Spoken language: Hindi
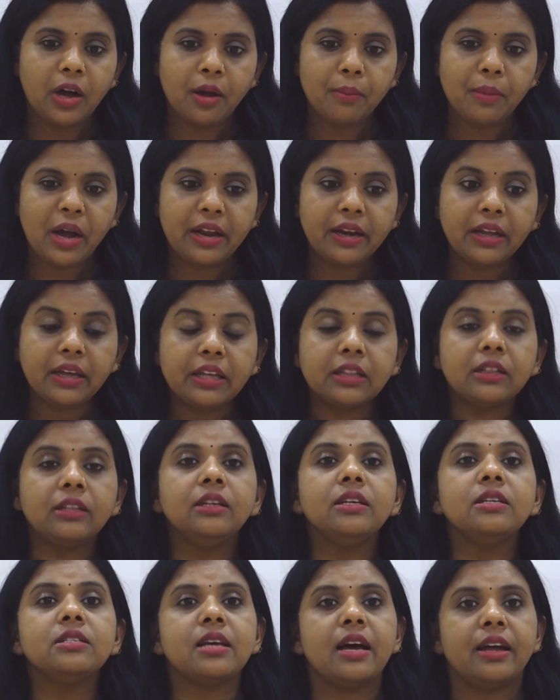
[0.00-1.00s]
हमारे
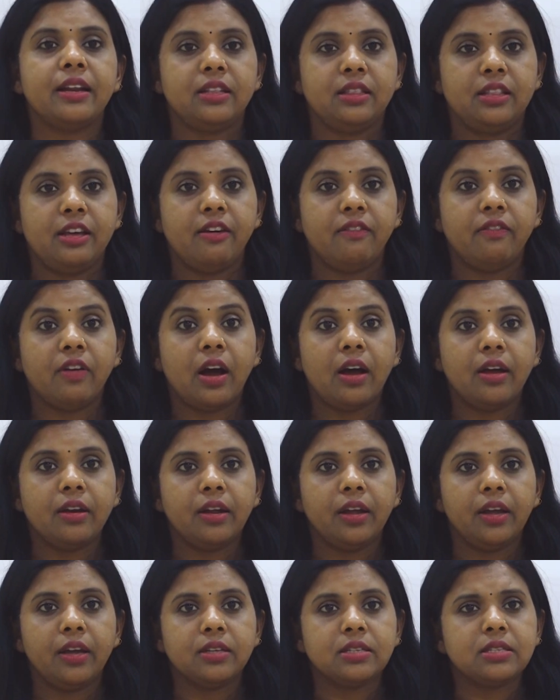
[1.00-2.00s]
कितने सारे
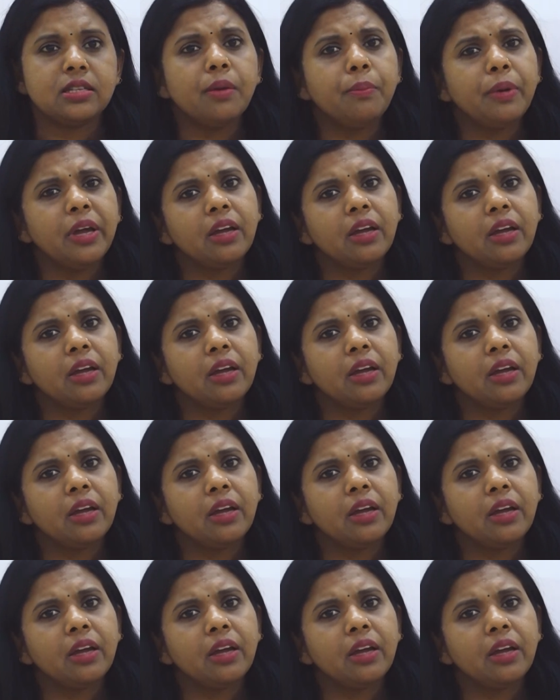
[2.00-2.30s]
त्यौहार हैं सब